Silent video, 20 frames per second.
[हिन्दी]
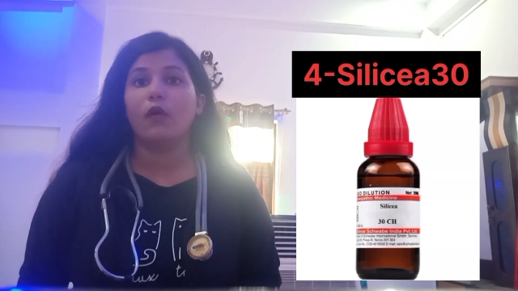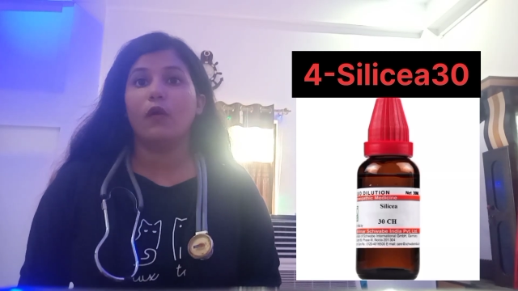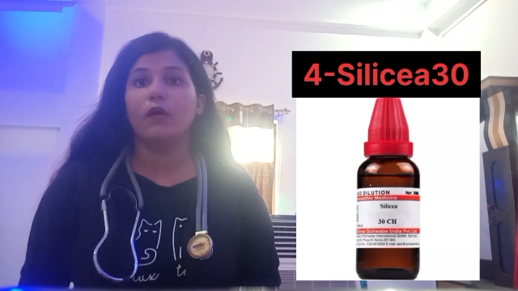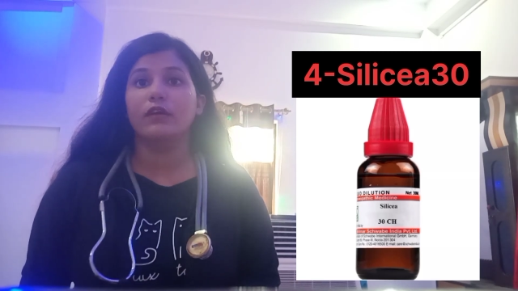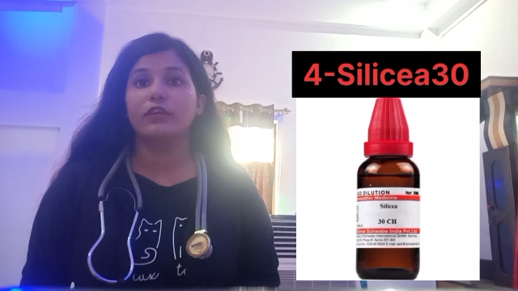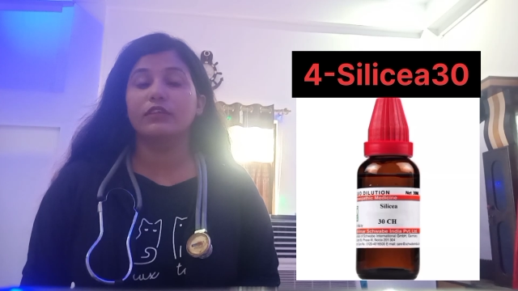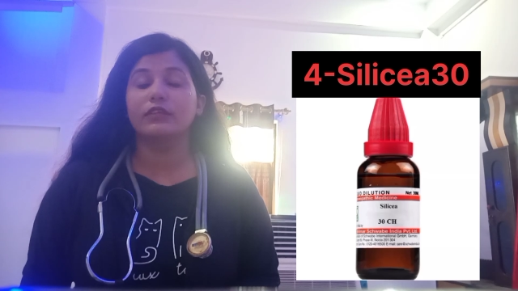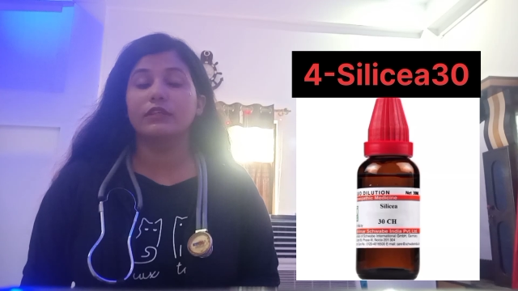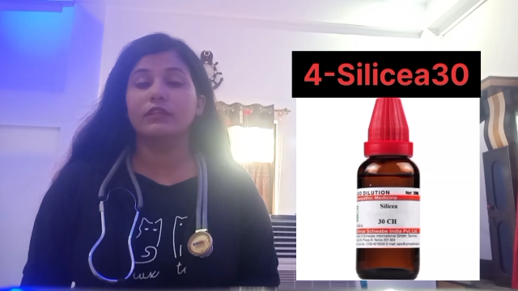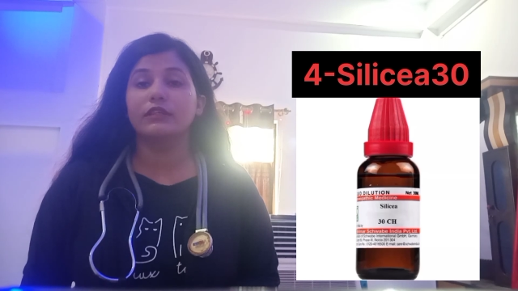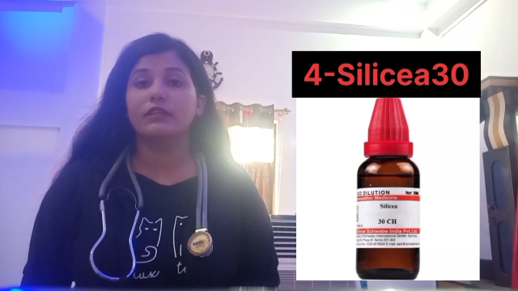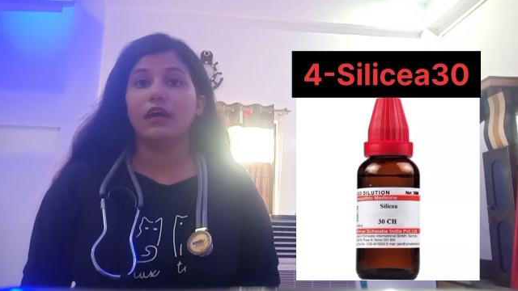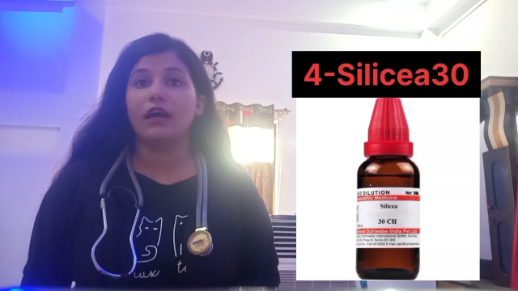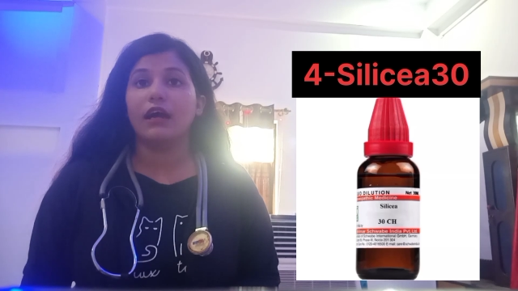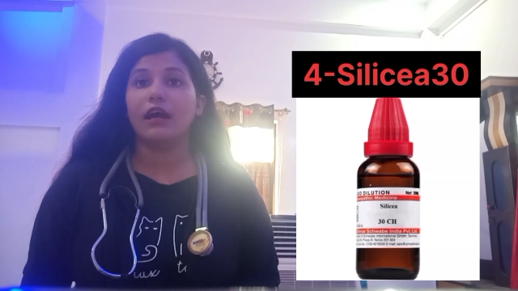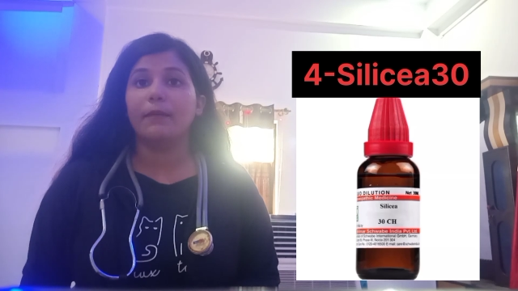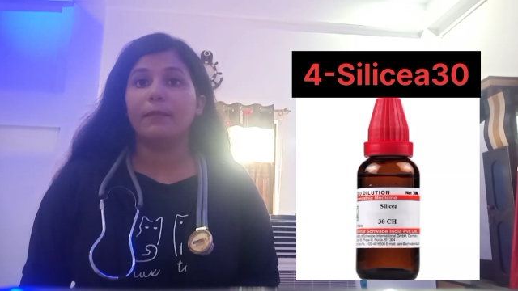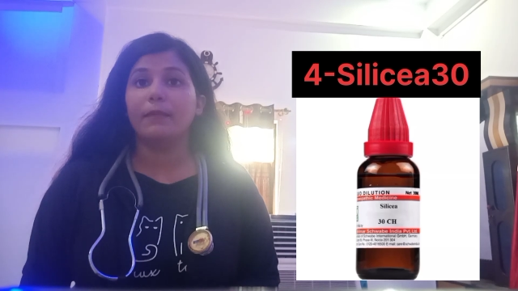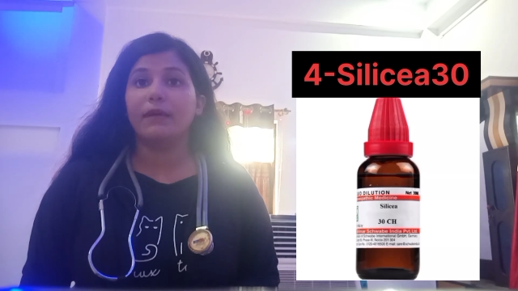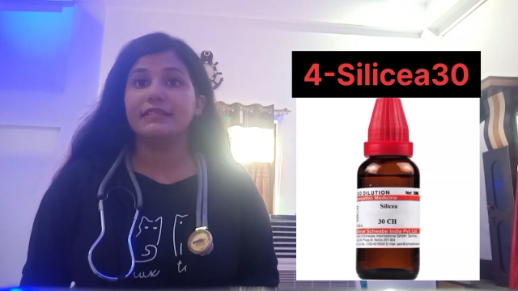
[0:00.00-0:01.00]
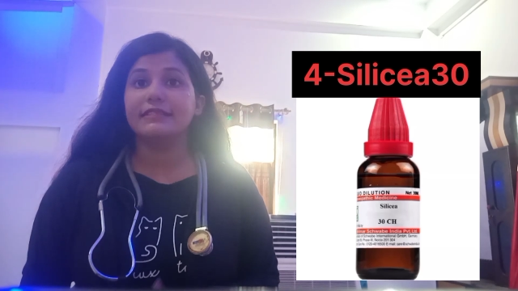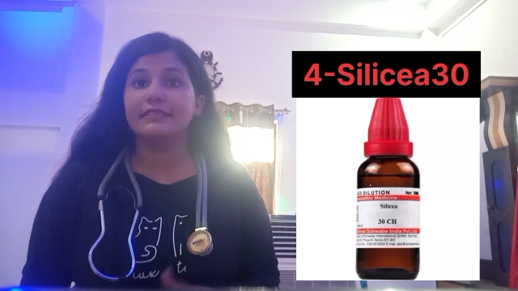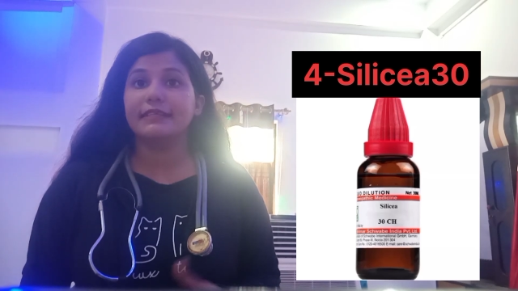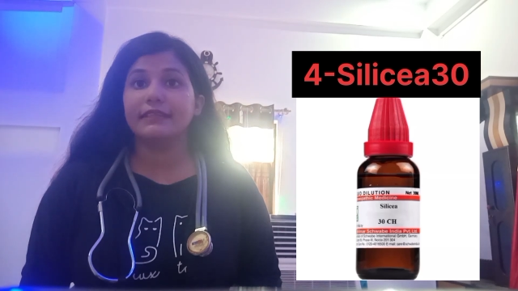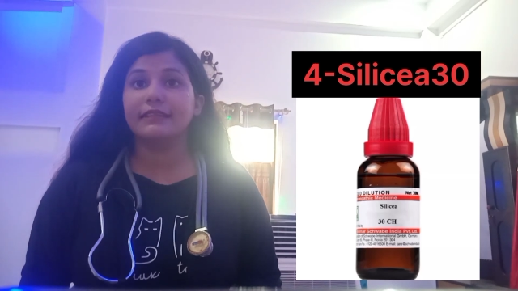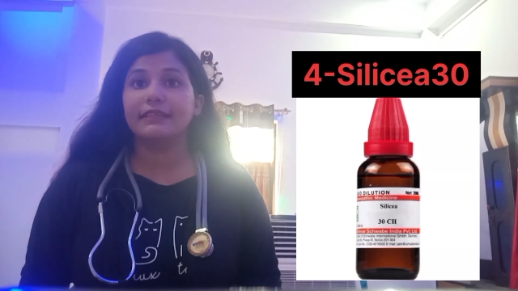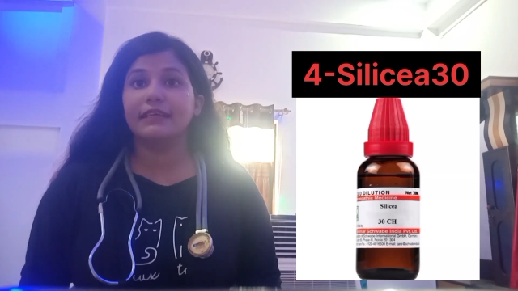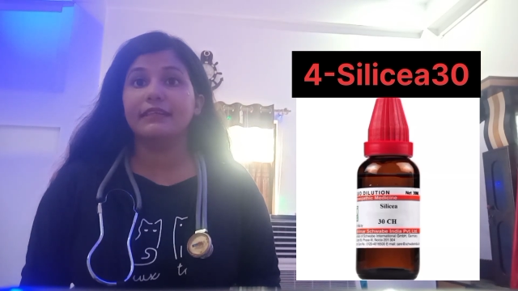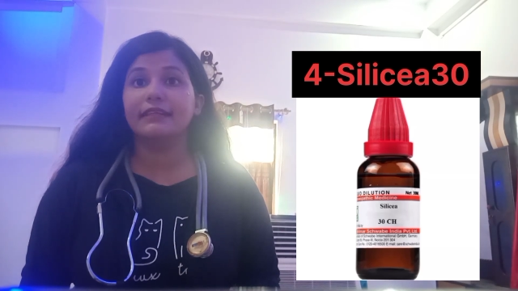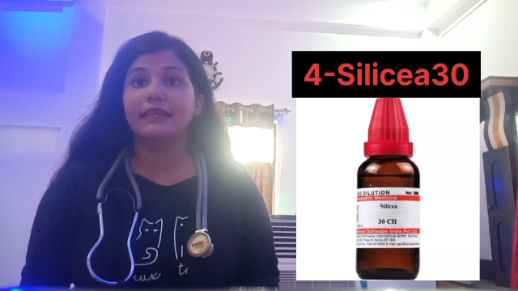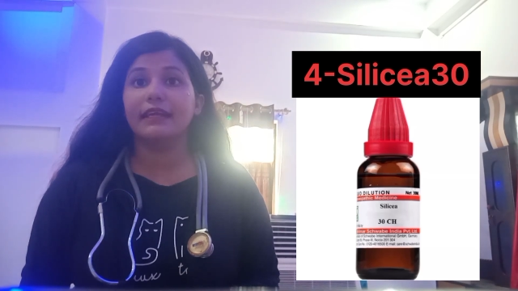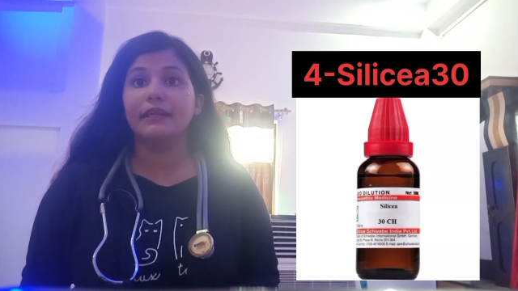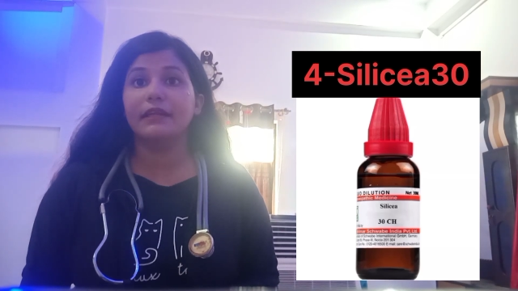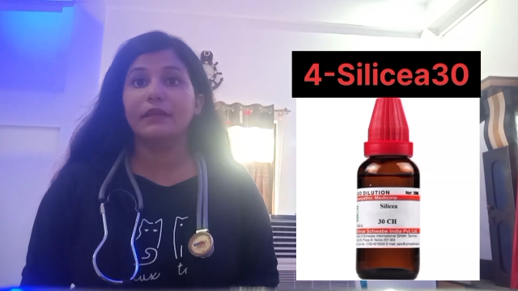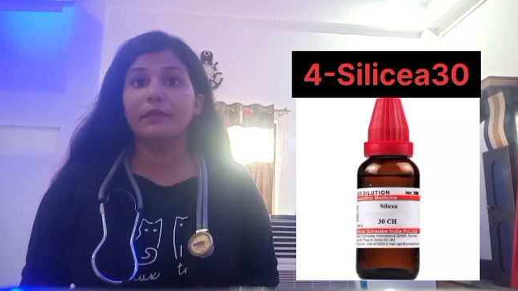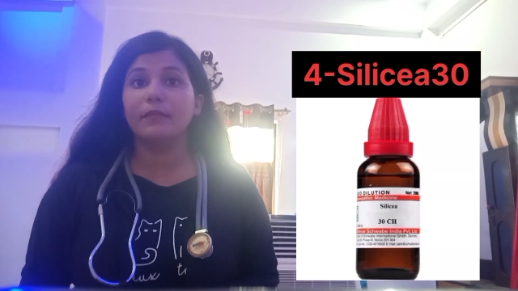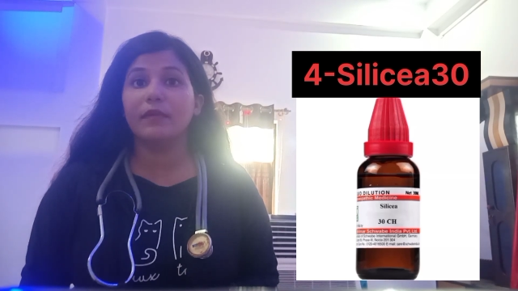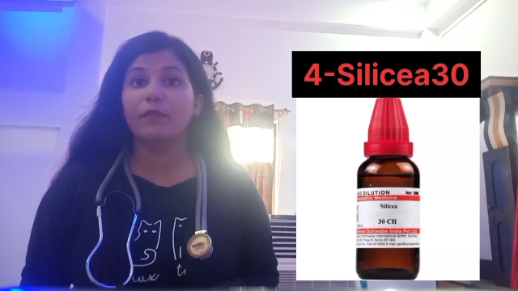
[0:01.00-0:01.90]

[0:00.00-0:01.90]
और आपका सिर दर्द ठंड